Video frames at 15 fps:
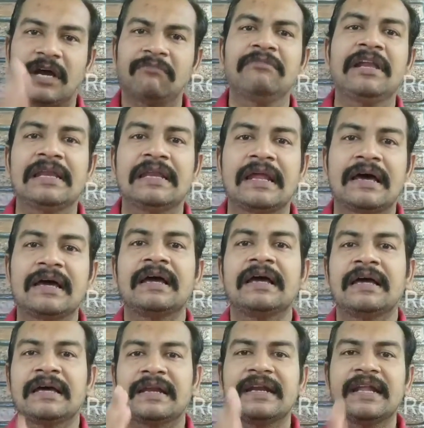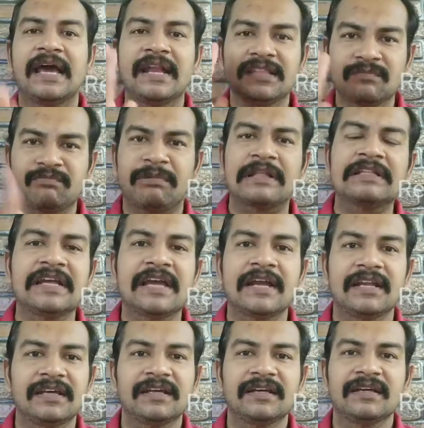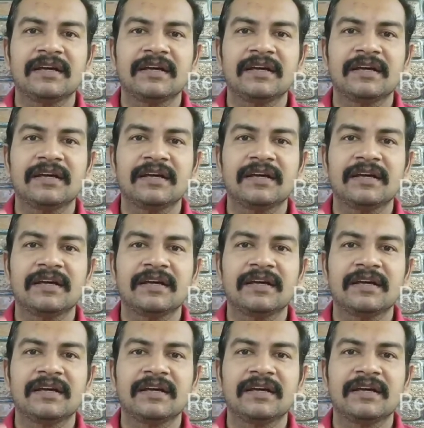தமிழில் ரெண்டாயிரத்தி பதினேழு